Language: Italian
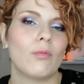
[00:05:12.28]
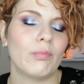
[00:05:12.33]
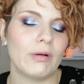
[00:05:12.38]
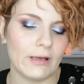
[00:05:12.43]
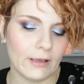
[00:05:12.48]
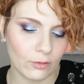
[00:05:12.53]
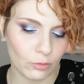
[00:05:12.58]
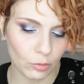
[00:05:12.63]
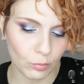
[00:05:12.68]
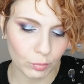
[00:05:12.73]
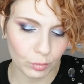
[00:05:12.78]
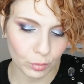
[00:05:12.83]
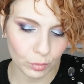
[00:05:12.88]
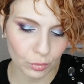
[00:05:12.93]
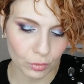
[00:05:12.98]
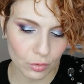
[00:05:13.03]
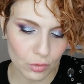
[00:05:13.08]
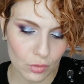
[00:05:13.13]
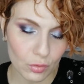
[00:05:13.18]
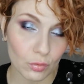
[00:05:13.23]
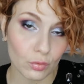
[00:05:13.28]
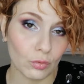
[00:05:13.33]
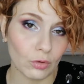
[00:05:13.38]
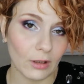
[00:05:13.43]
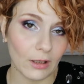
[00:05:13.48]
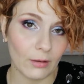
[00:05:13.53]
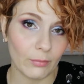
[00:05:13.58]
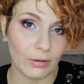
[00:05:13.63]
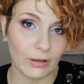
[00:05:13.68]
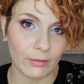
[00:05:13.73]
l'ho applicato appunto su
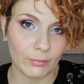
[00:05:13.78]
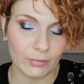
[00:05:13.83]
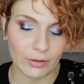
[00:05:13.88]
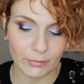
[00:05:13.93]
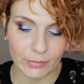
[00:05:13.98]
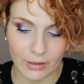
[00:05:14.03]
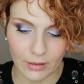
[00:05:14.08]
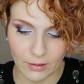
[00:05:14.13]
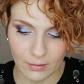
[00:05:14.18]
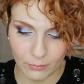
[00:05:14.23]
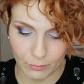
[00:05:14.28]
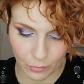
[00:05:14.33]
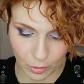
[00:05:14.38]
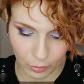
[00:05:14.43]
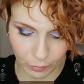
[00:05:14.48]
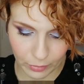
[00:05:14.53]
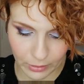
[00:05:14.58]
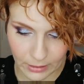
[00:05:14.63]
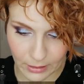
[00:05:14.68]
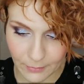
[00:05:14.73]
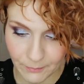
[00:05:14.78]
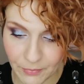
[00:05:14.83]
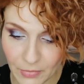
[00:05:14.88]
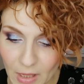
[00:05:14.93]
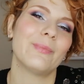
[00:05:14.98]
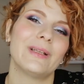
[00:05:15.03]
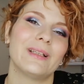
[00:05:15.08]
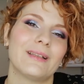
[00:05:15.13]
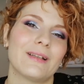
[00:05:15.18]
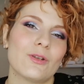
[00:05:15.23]
tutta la palpebra mobile
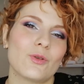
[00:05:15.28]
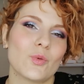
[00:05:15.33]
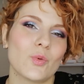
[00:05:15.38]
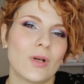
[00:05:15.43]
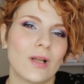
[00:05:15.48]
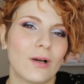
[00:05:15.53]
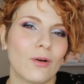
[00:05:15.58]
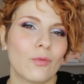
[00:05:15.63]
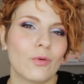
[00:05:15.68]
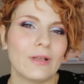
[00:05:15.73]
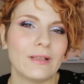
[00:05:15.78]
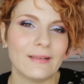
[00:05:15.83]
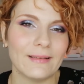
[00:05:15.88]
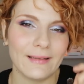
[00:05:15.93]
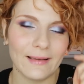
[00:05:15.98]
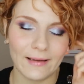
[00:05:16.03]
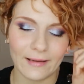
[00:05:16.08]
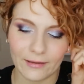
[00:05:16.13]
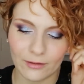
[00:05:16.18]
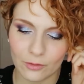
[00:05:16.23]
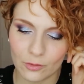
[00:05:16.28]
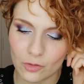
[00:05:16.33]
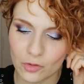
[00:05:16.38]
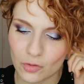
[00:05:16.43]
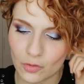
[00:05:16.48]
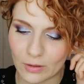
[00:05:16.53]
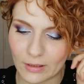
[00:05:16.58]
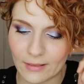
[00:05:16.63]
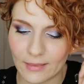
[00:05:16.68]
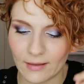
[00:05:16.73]
mentre sull'angolo interno
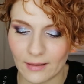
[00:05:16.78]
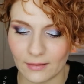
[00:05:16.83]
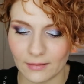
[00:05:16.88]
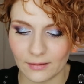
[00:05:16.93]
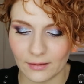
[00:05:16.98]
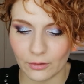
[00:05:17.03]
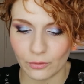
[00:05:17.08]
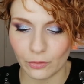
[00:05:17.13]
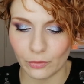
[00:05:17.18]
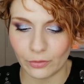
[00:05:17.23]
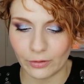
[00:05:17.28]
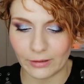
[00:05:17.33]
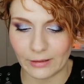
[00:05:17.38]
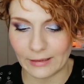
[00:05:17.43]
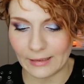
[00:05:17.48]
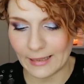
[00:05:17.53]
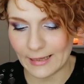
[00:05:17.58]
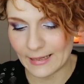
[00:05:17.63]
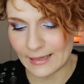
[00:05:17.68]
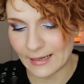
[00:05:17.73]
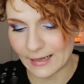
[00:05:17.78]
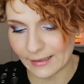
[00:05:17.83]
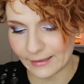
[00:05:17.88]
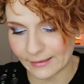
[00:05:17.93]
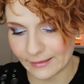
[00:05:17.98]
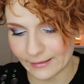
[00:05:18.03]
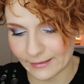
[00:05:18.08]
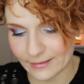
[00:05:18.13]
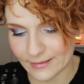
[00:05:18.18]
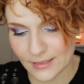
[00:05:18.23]
sono andata con
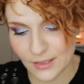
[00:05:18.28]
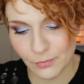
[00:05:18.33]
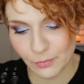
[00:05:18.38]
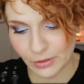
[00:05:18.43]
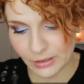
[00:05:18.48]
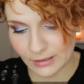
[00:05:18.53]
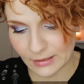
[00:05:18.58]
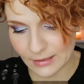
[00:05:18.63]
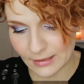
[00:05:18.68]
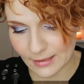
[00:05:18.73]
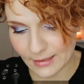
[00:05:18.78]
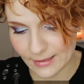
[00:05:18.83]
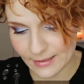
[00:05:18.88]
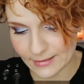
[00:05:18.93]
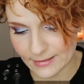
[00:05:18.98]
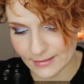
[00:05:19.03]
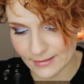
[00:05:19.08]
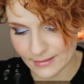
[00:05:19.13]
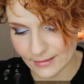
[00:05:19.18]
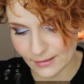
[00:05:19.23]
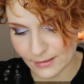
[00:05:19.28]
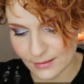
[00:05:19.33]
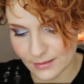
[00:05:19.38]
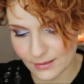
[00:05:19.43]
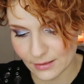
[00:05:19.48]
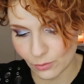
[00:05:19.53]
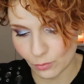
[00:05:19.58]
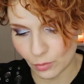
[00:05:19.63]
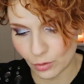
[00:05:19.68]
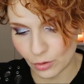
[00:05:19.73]
l'eyeliner sempre della
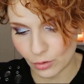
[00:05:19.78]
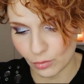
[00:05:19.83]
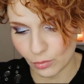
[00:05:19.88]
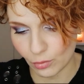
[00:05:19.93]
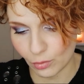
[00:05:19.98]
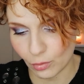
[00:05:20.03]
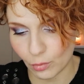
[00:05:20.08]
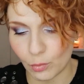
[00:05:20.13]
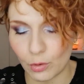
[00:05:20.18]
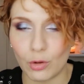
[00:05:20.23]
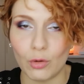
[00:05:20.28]
Essence quello,